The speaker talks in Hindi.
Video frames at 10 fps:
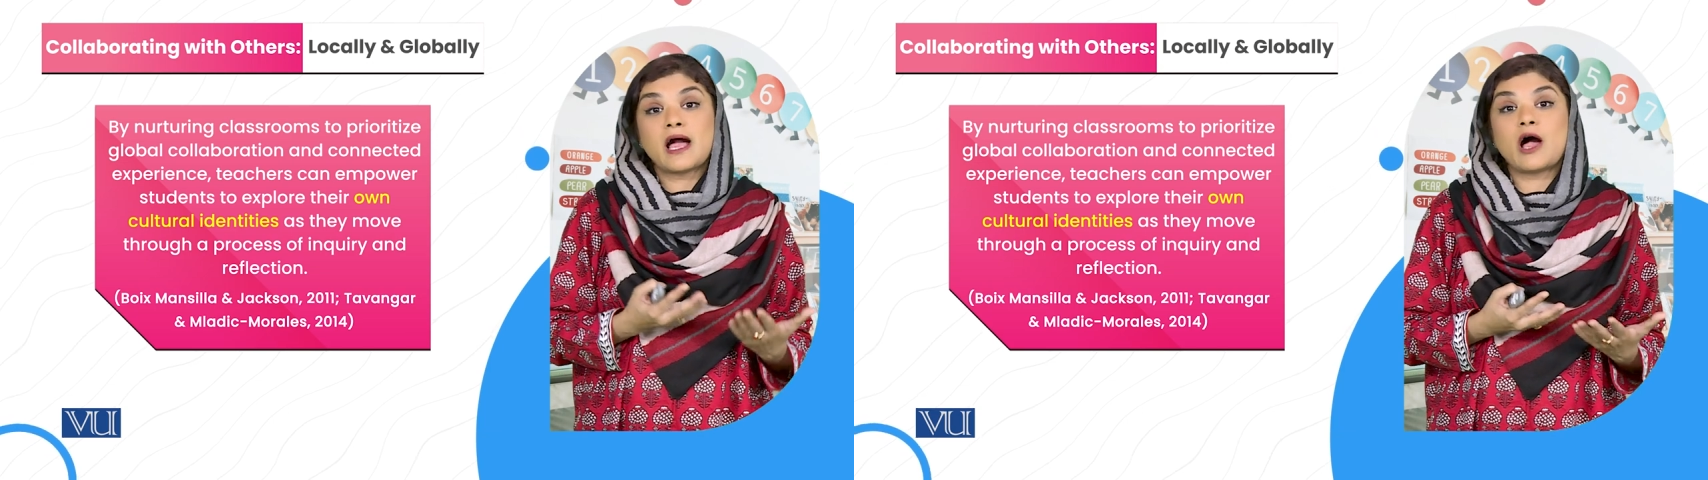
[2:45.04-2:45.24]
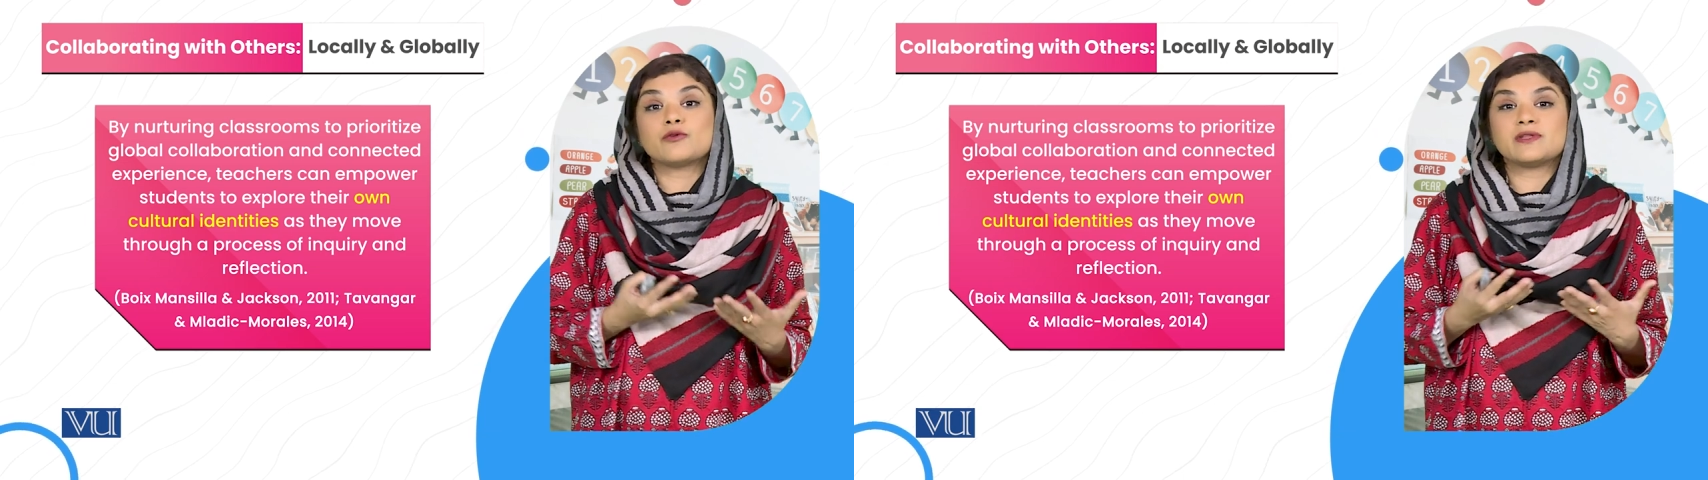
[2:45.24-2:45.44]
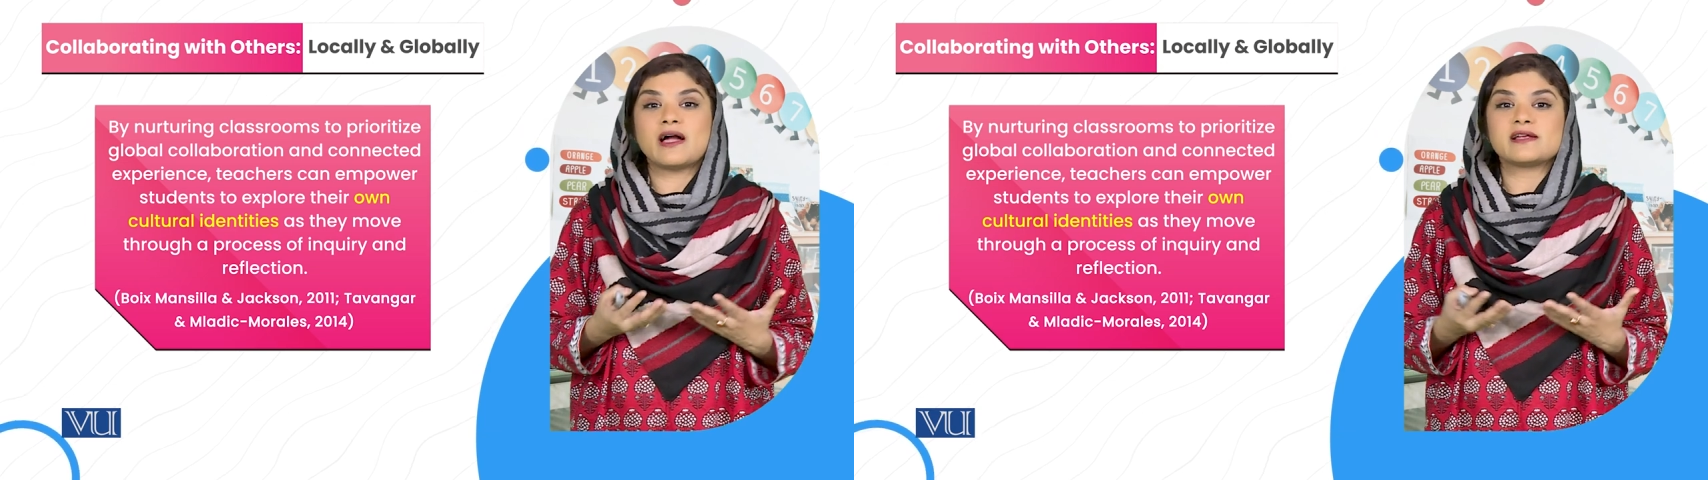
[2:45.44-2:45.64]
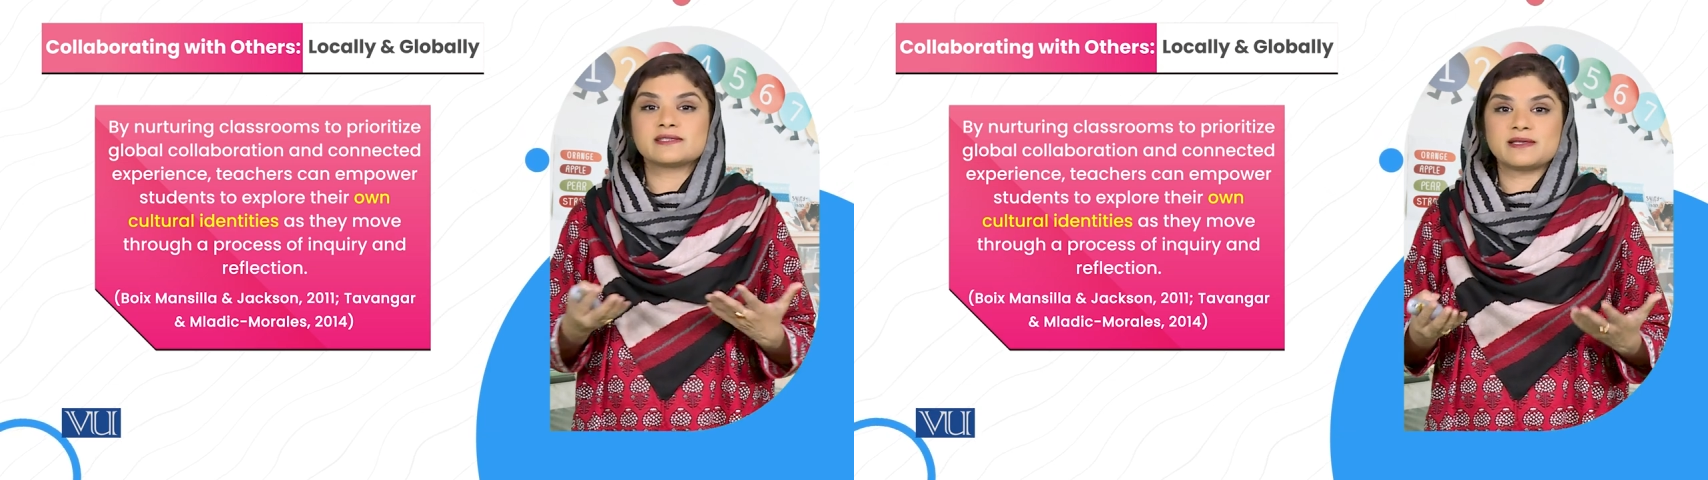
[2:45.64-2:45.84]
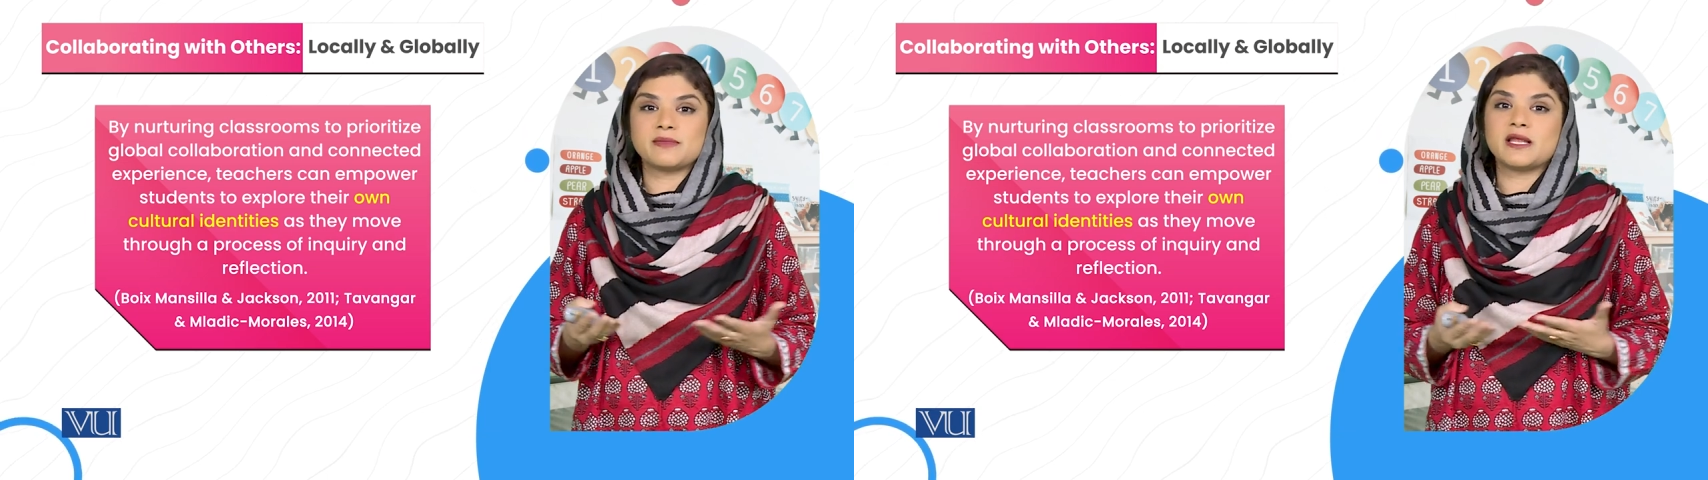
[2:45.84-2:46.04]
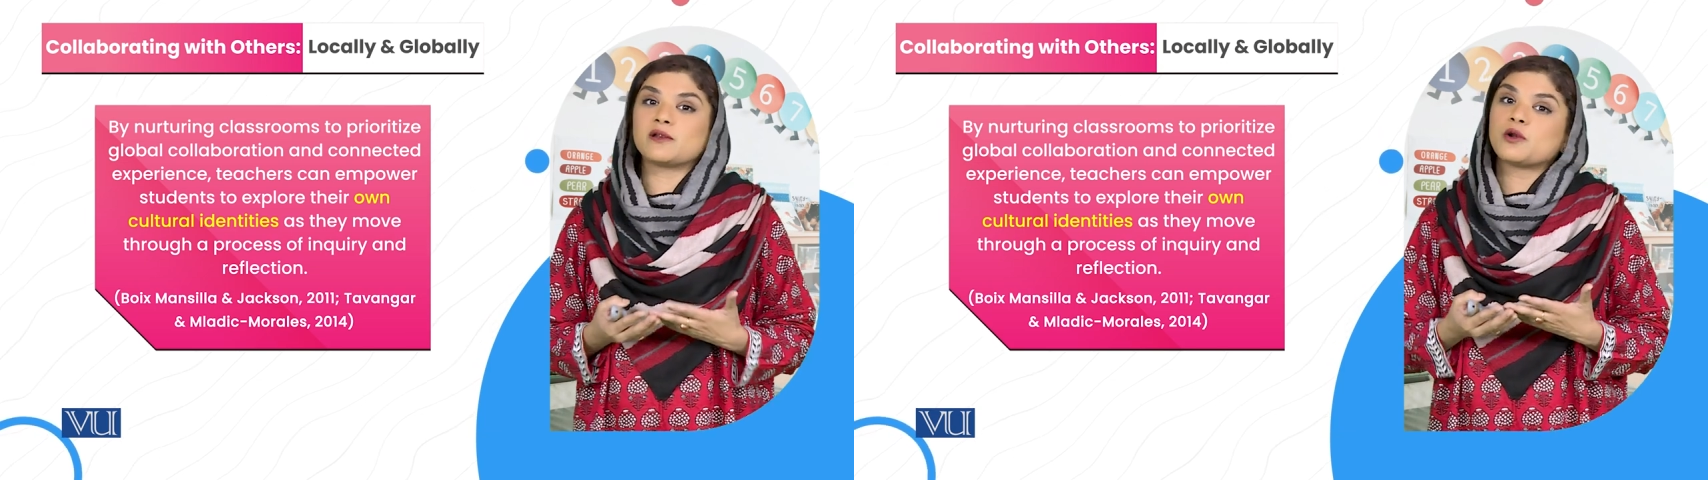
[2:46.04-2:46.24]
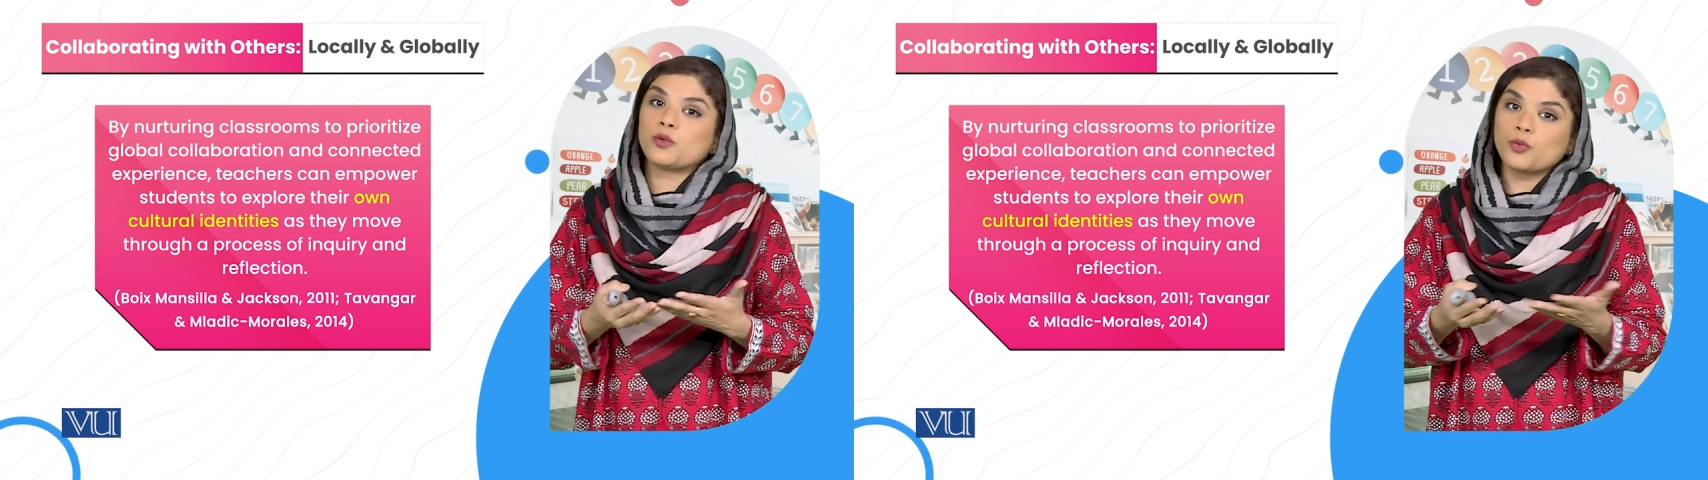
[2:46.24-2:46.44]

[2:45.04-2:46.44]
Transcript: हाउ दे आर सिमिलर